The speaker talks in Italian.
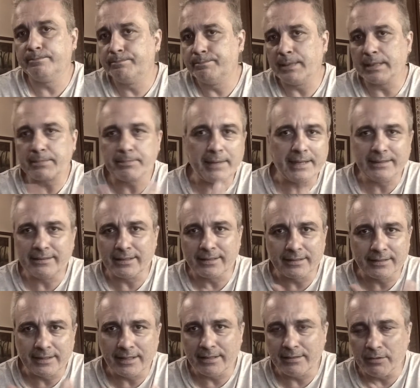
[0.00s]

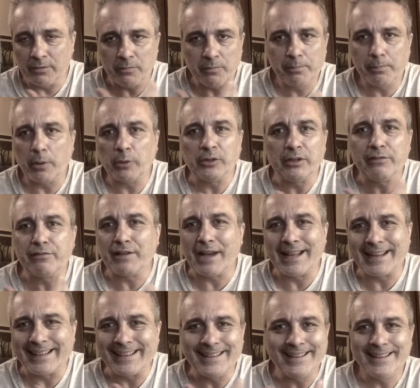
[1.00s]
permettergli un po' di
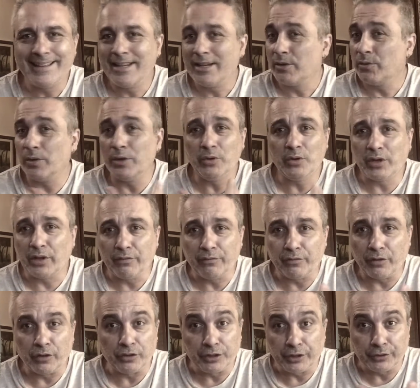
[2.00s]
fare quello che
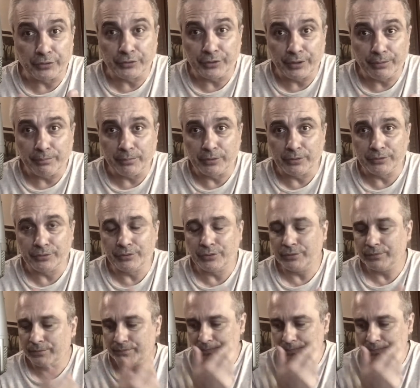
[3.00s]
vogliono nel mondo